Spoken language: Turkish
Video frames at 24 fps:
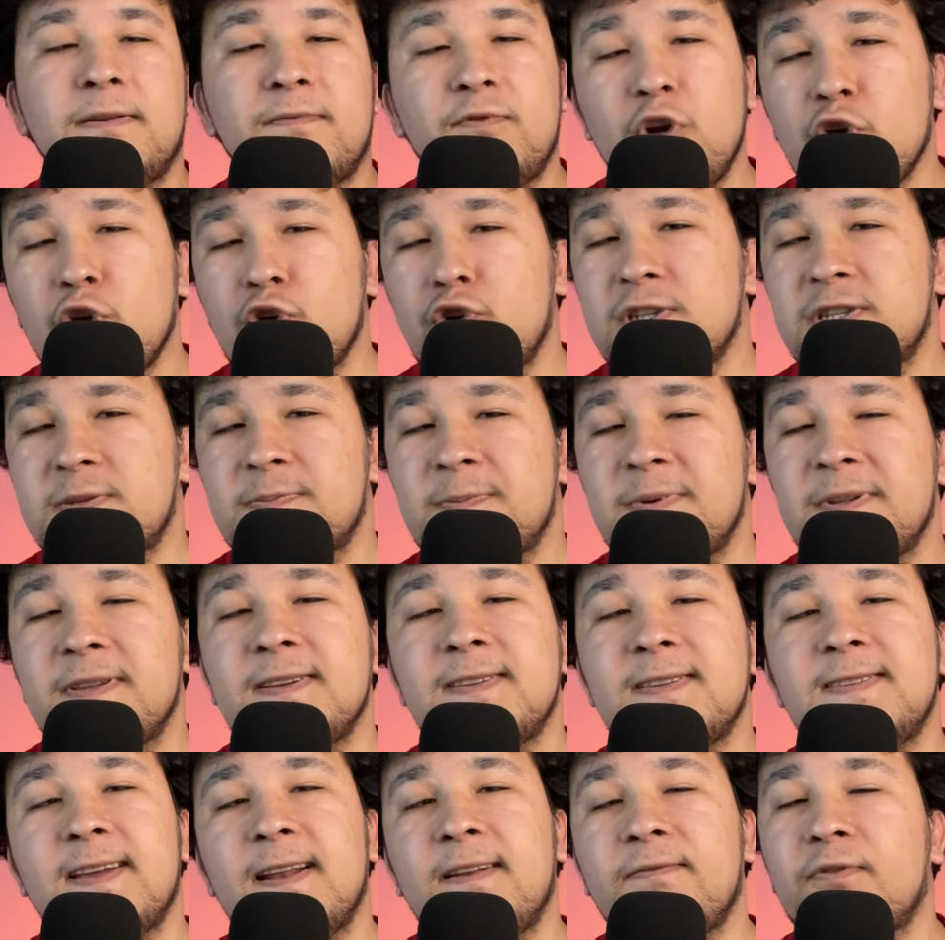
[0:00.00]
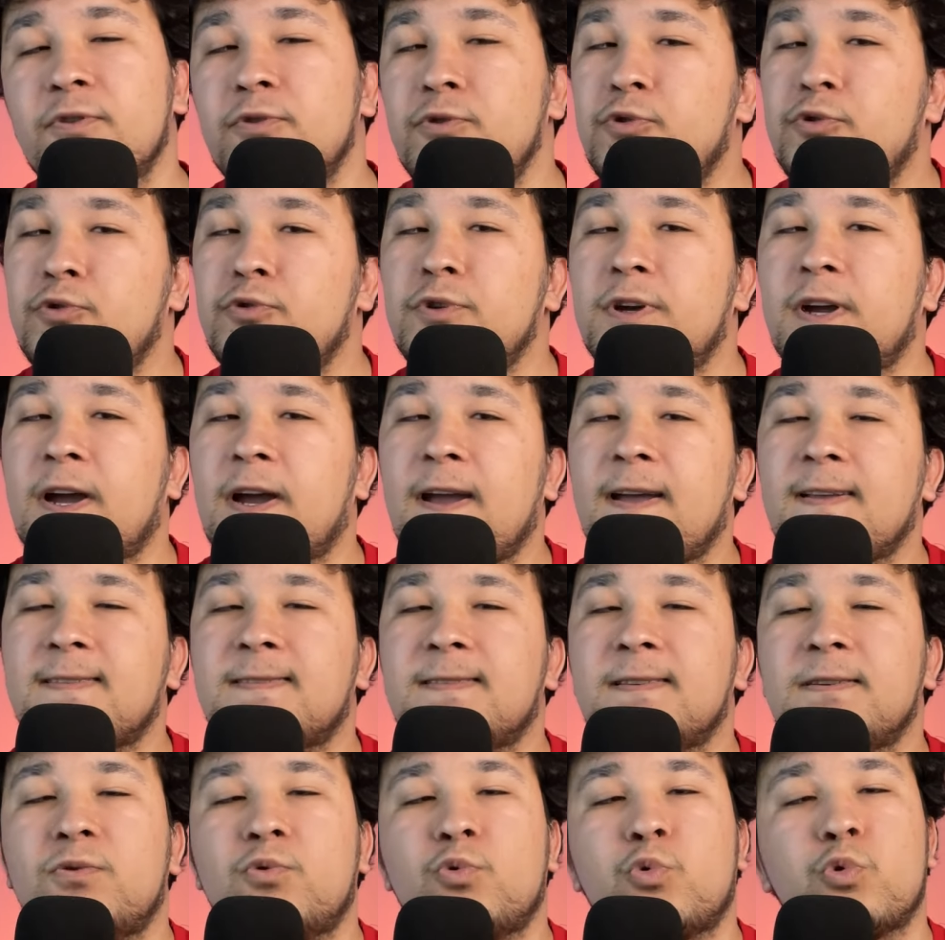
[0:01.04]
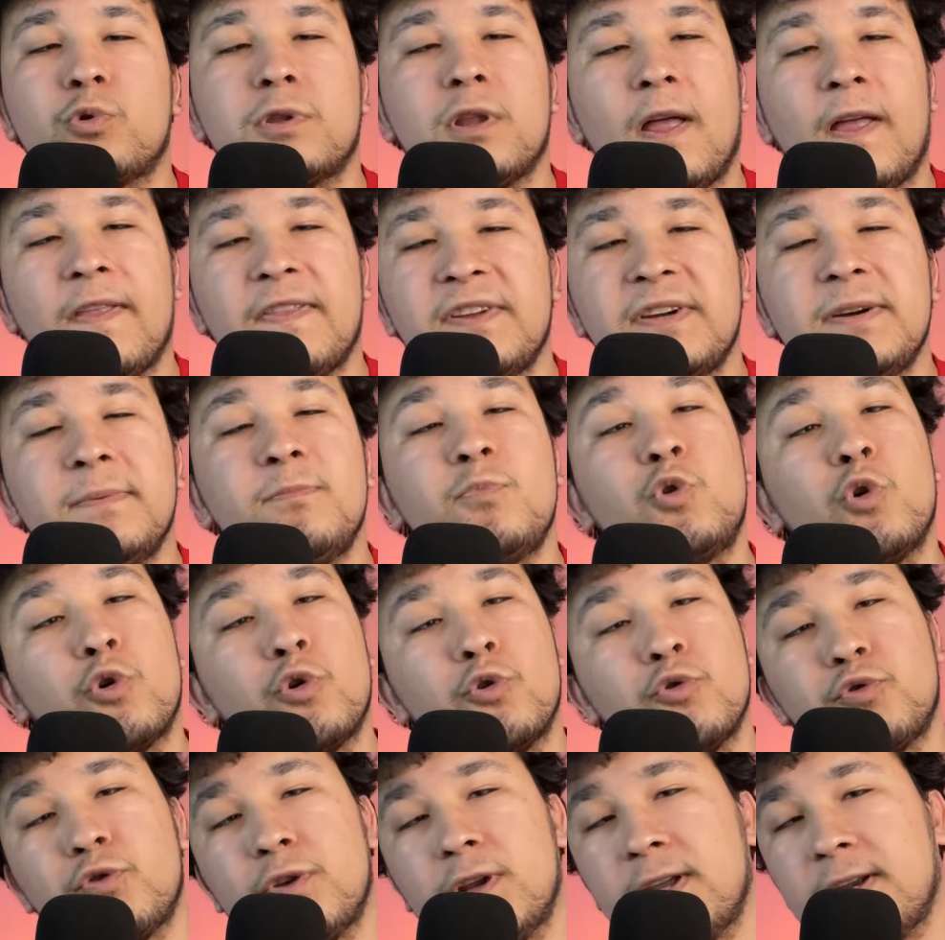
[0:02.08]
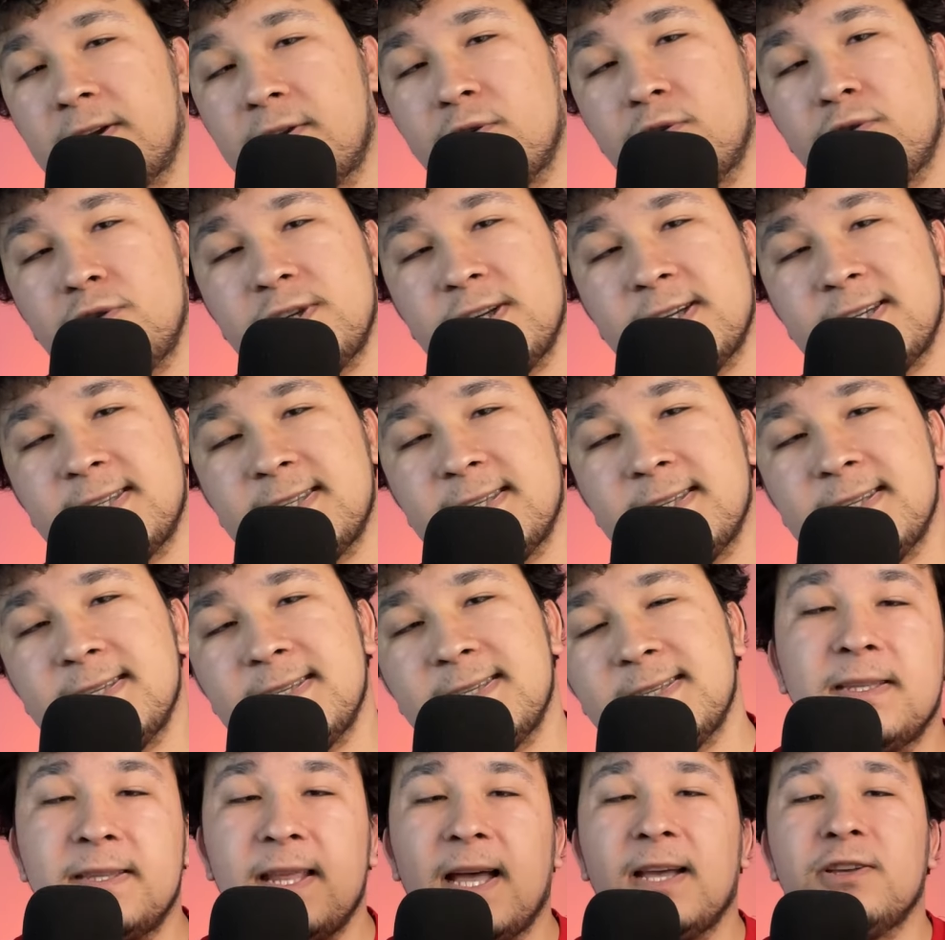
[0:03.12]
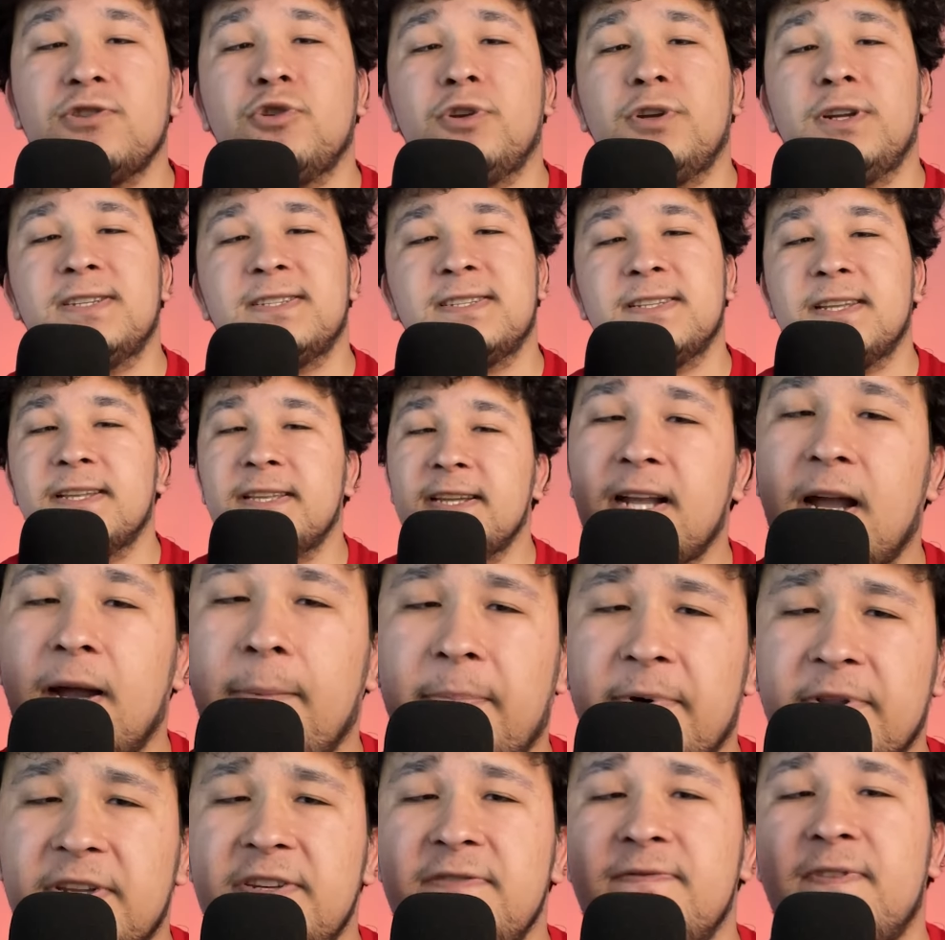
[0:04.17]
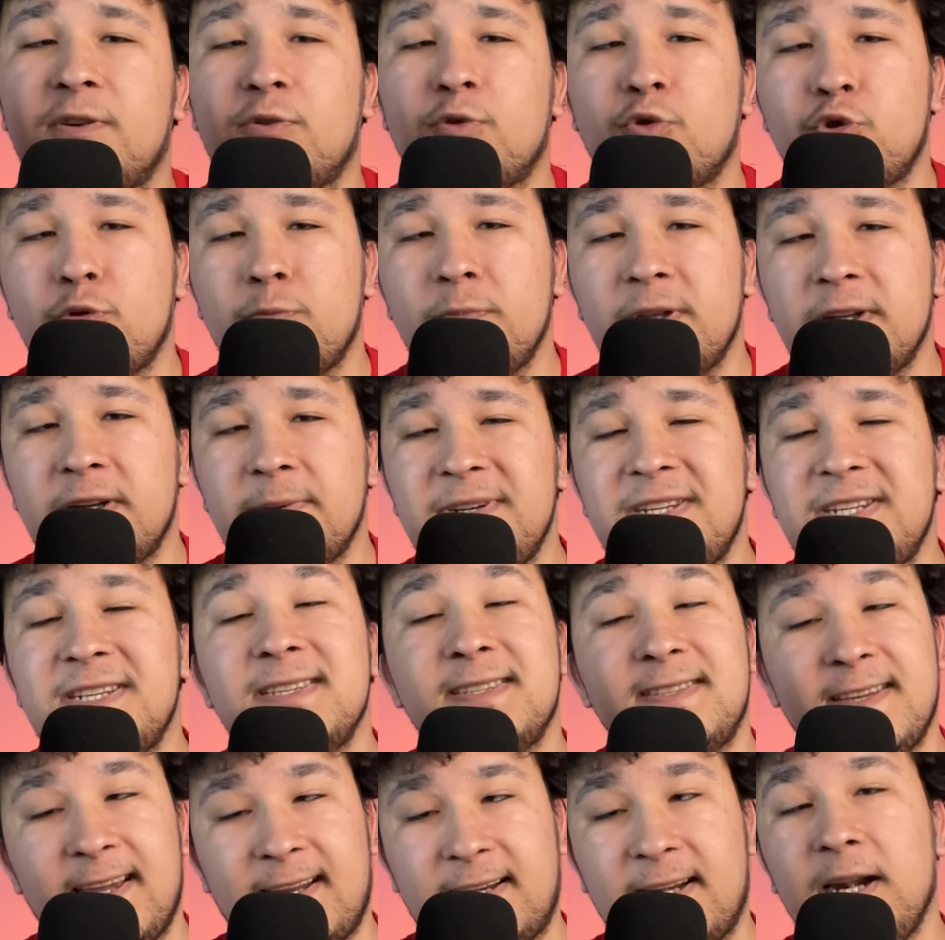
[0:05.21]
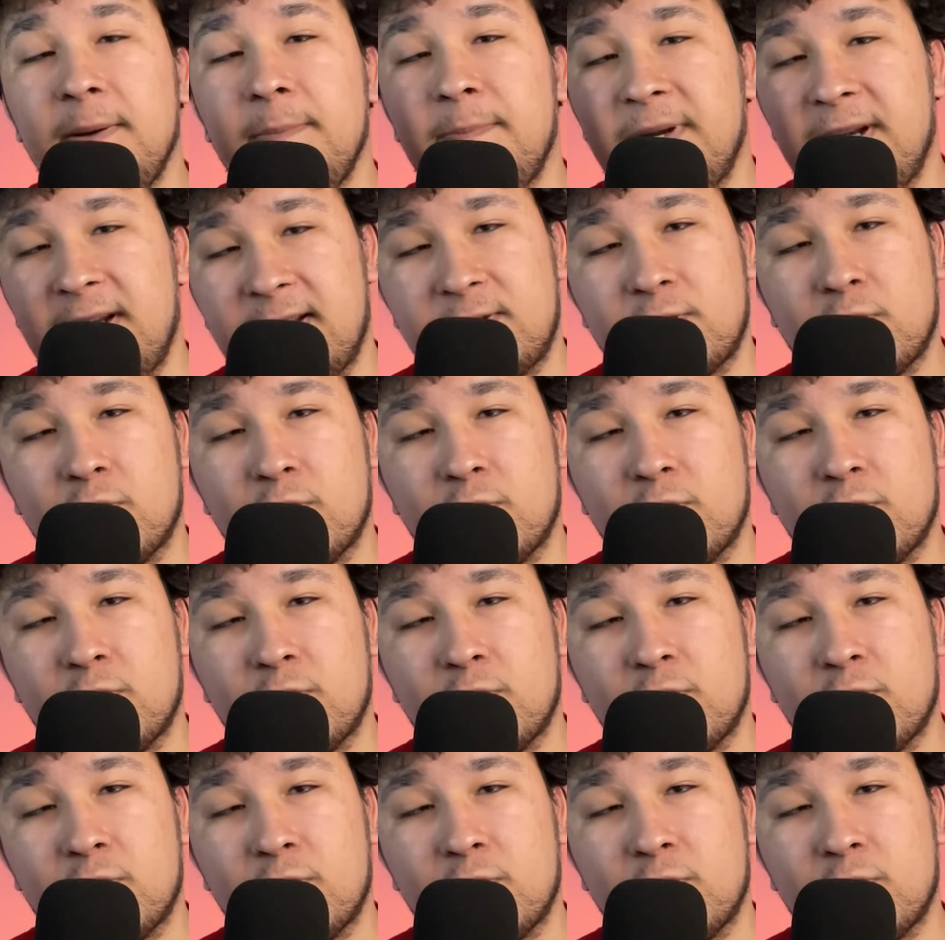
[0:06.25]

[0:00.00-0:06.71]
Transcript: Vlog kısmında telefonu günlük hayatta kullandığım görüntüleri göreceksiniz. Daha sonrasında da kapanış ve yorumlarım için tekrar birlikte